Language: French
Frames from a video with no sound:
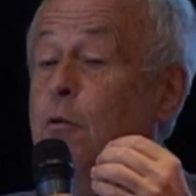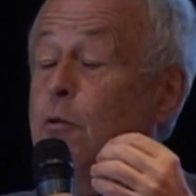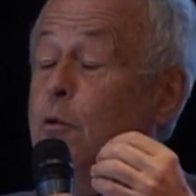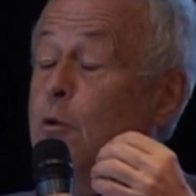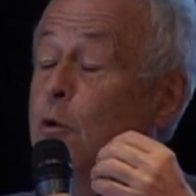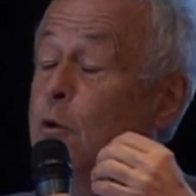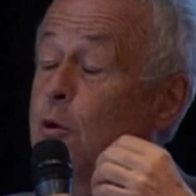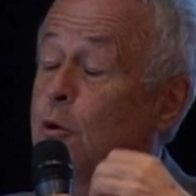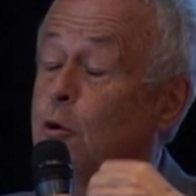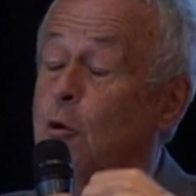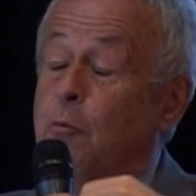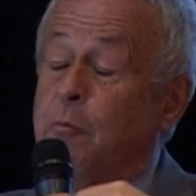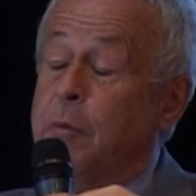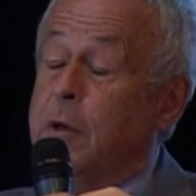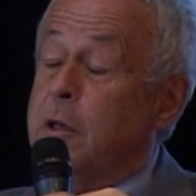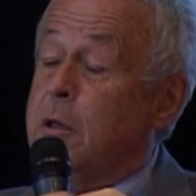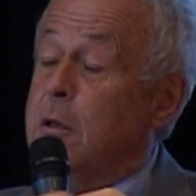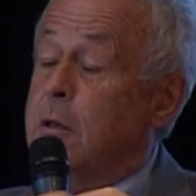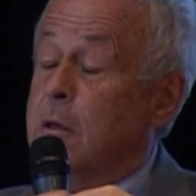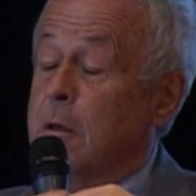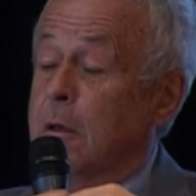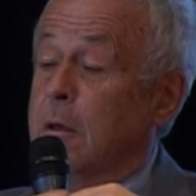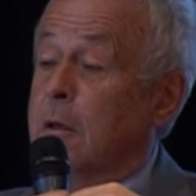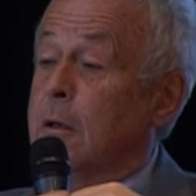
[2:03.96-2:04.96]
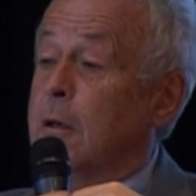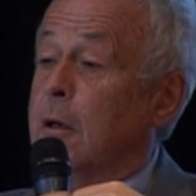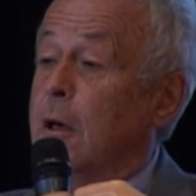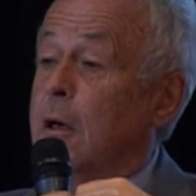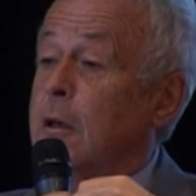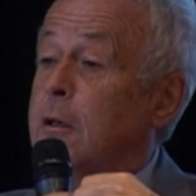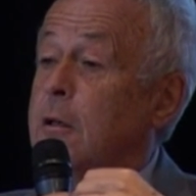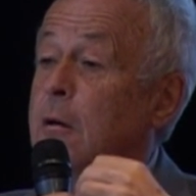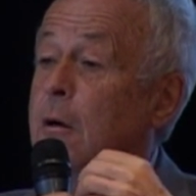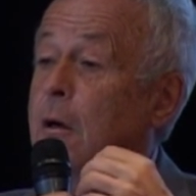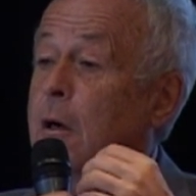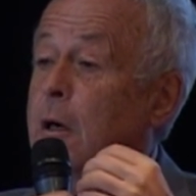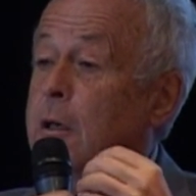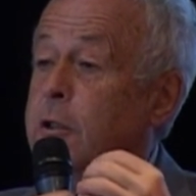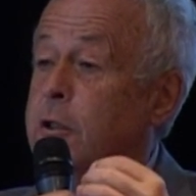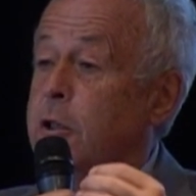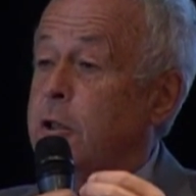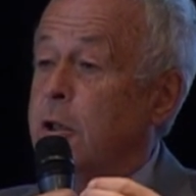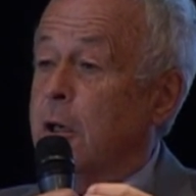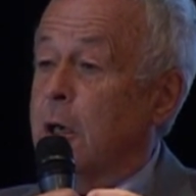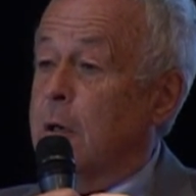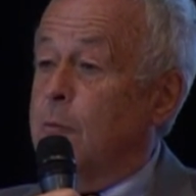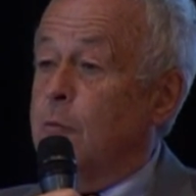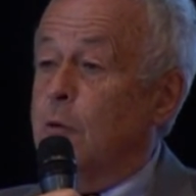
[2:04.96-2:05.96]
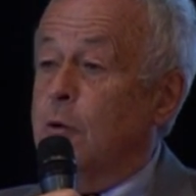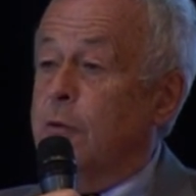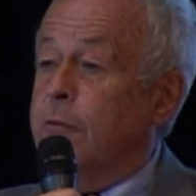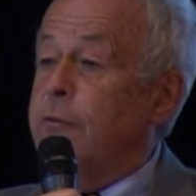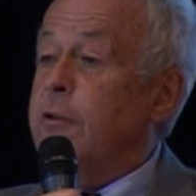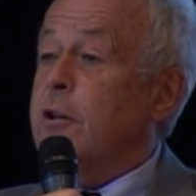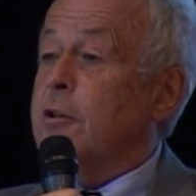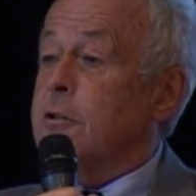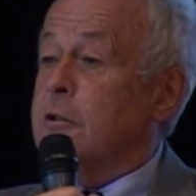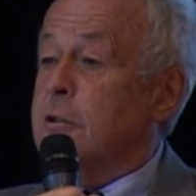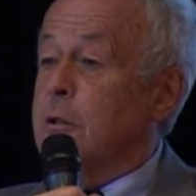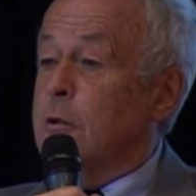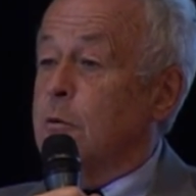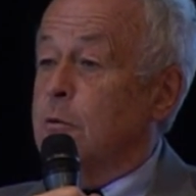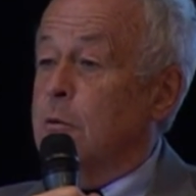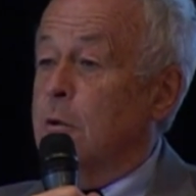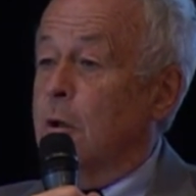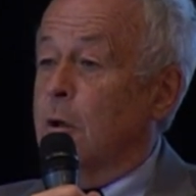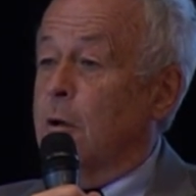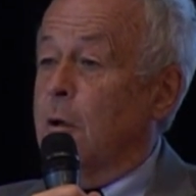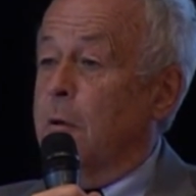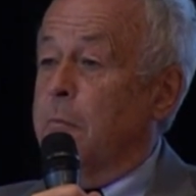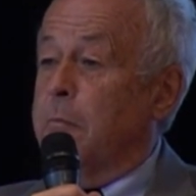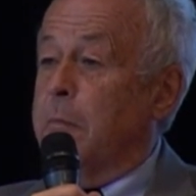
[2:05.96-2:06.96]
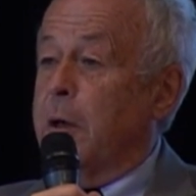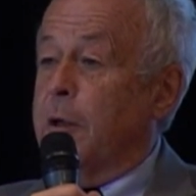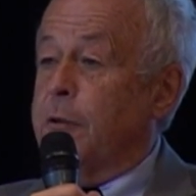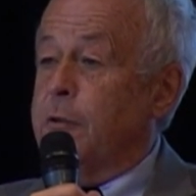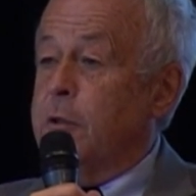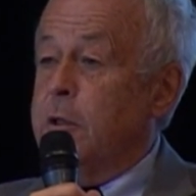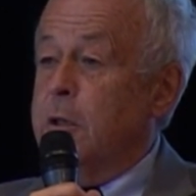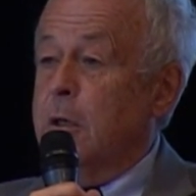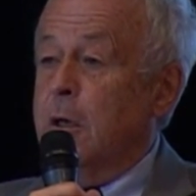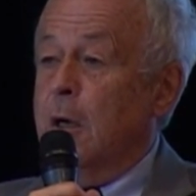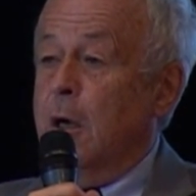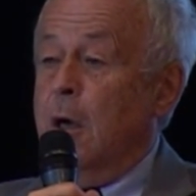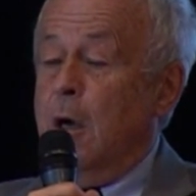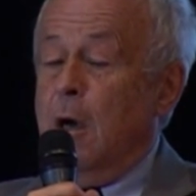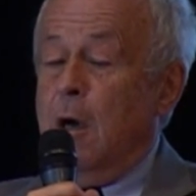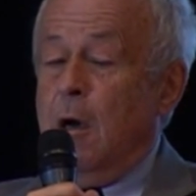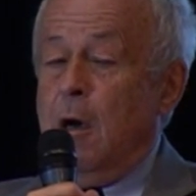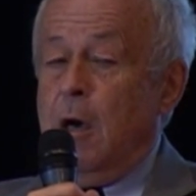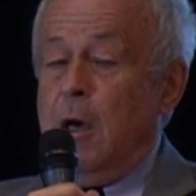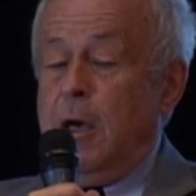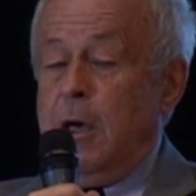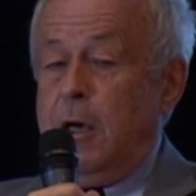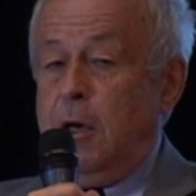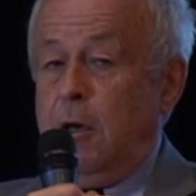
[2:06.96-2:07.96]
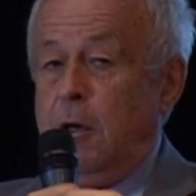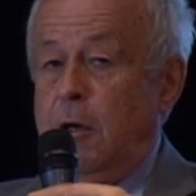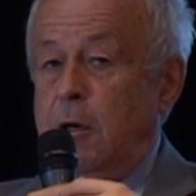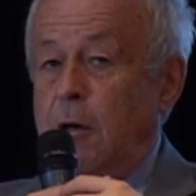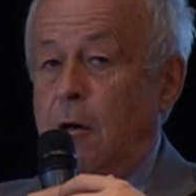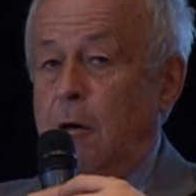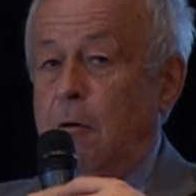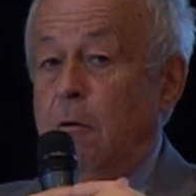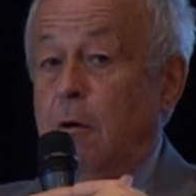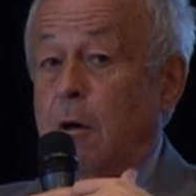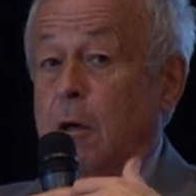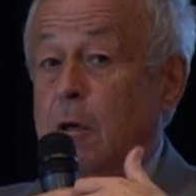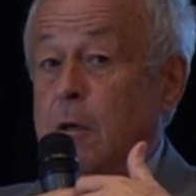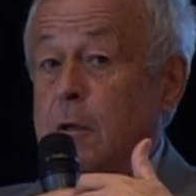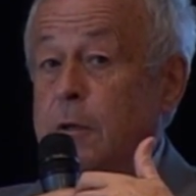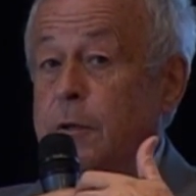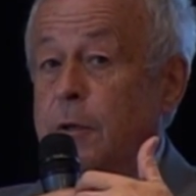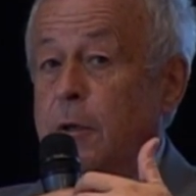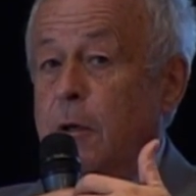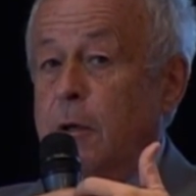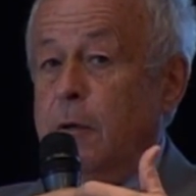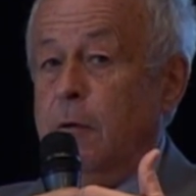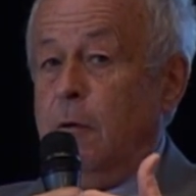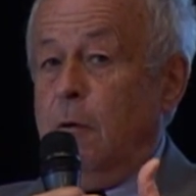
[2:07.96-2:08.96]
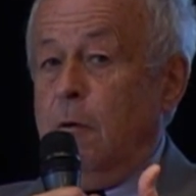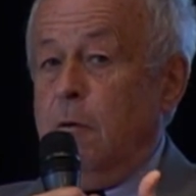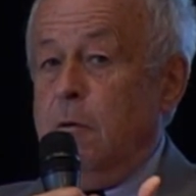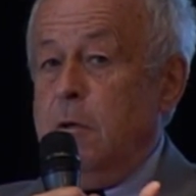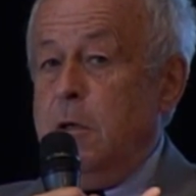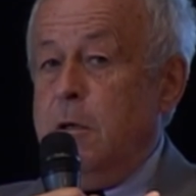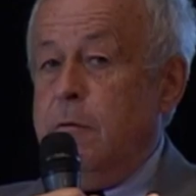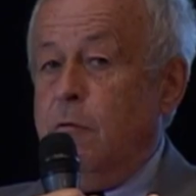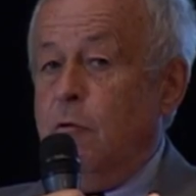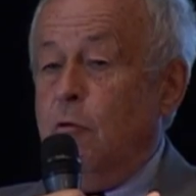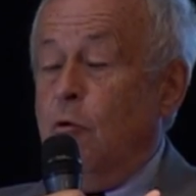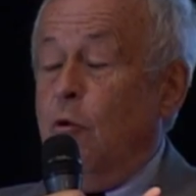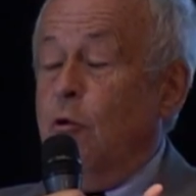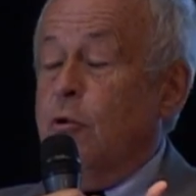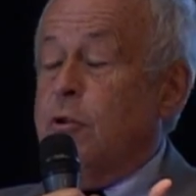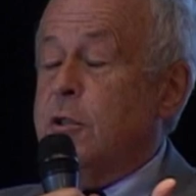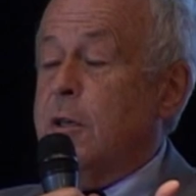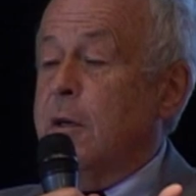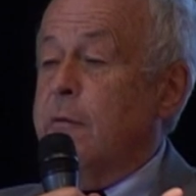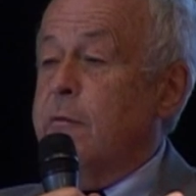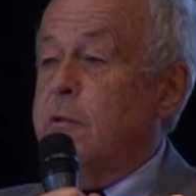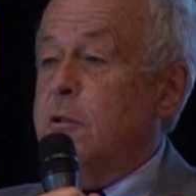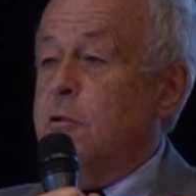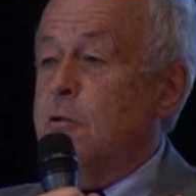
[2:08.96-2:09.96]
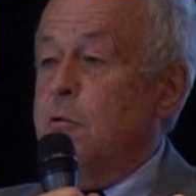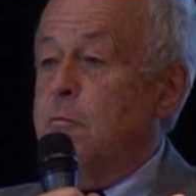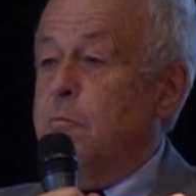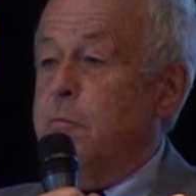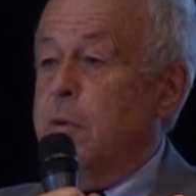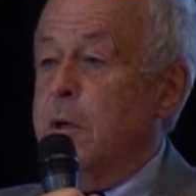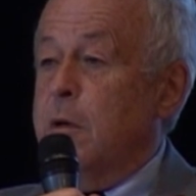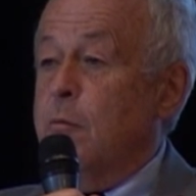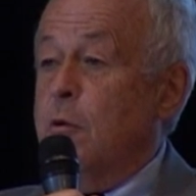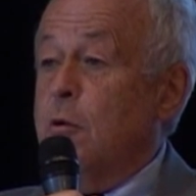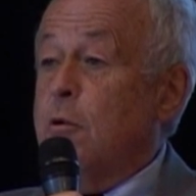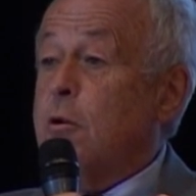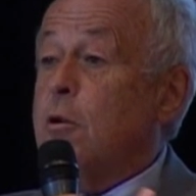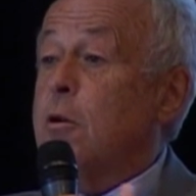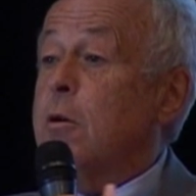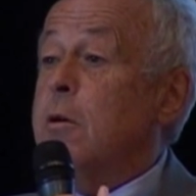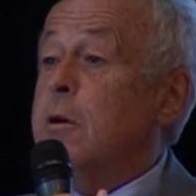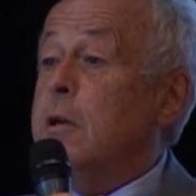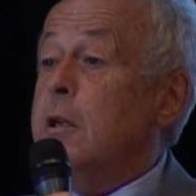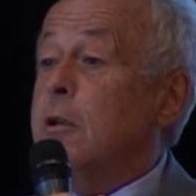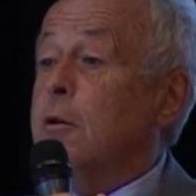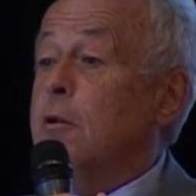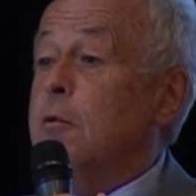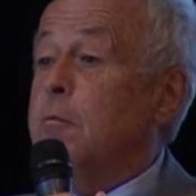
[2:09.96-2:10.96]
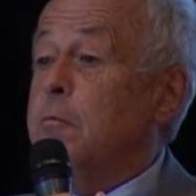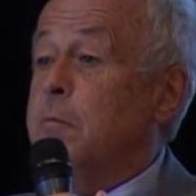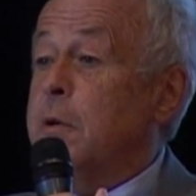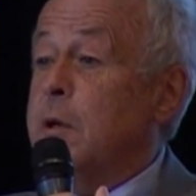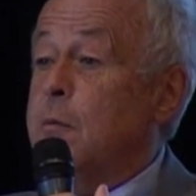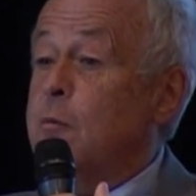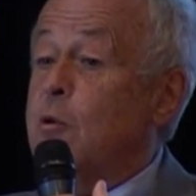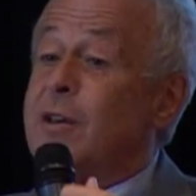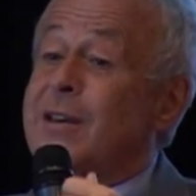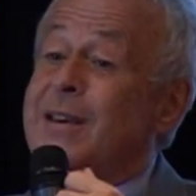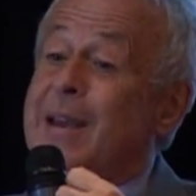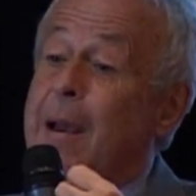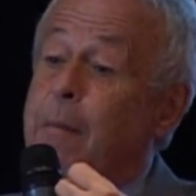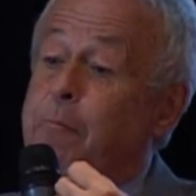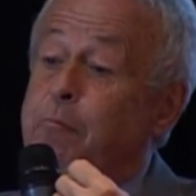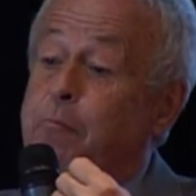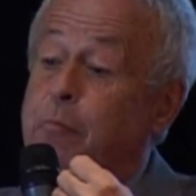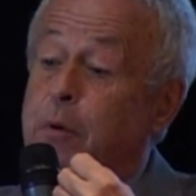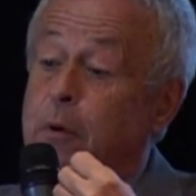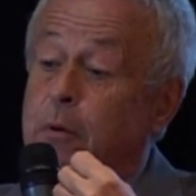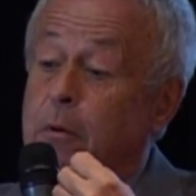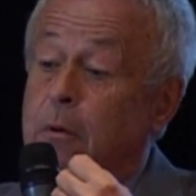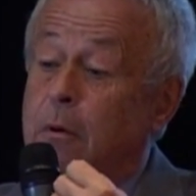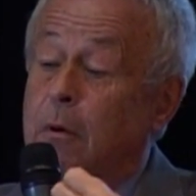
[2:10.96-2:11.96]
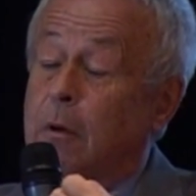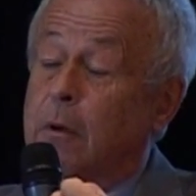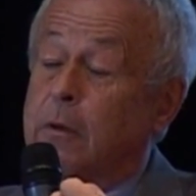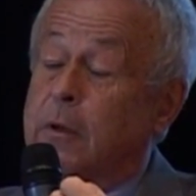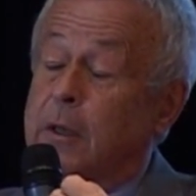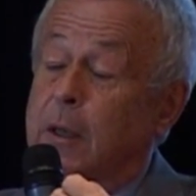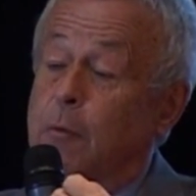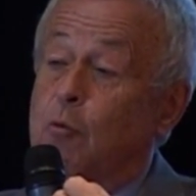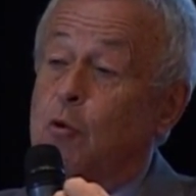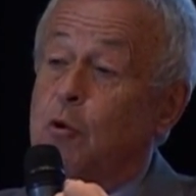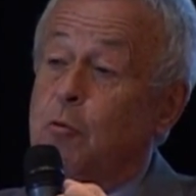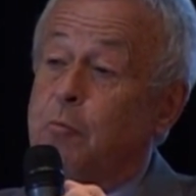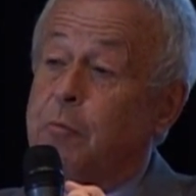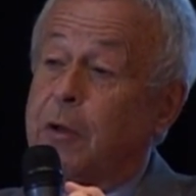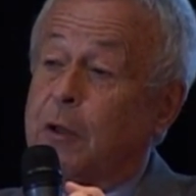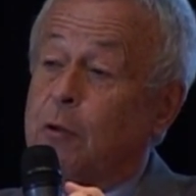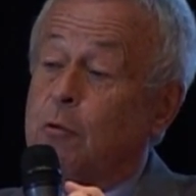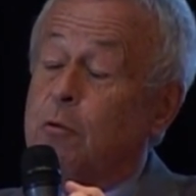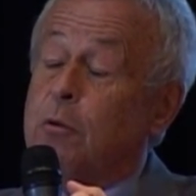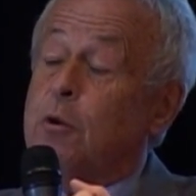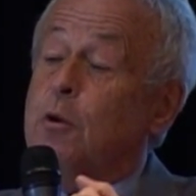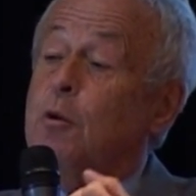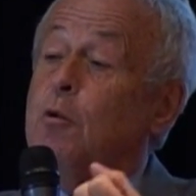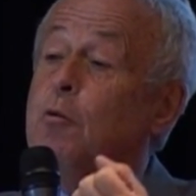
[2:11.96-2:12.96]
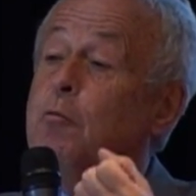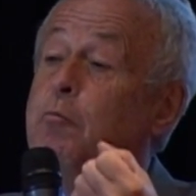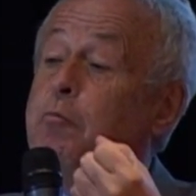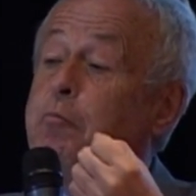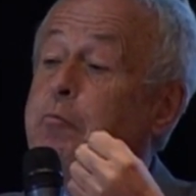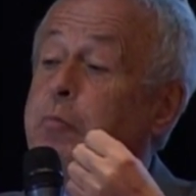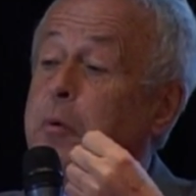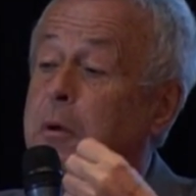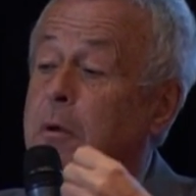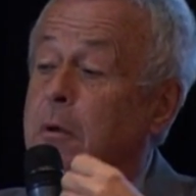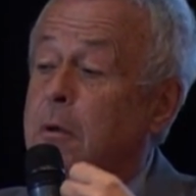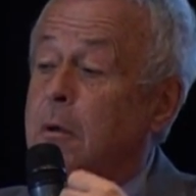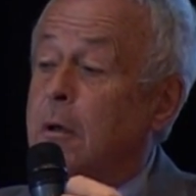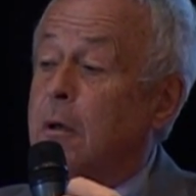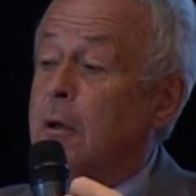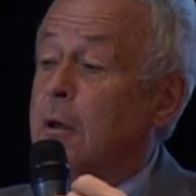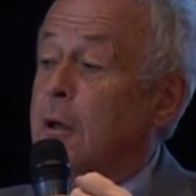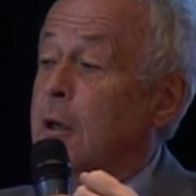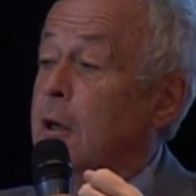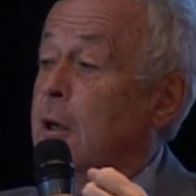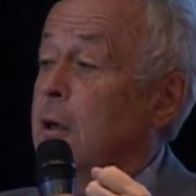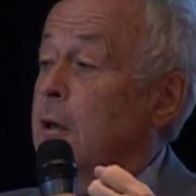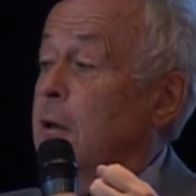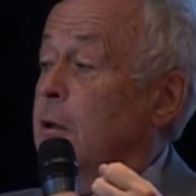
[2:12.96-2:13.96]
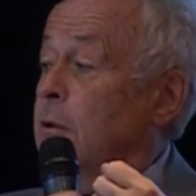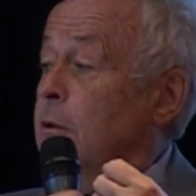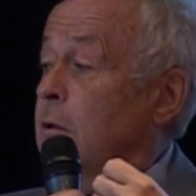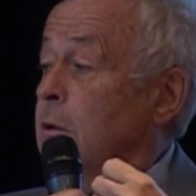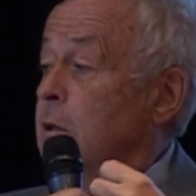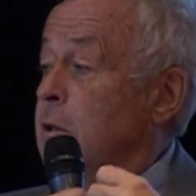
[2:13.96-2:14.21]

de notre pays, hein, qui leur a généralement offert ces études en grande partie, et euh, le rendre au niveau au service d'une PME, connaître une PME qui a peur. Il y a beaucoup de patrons qui ont peur de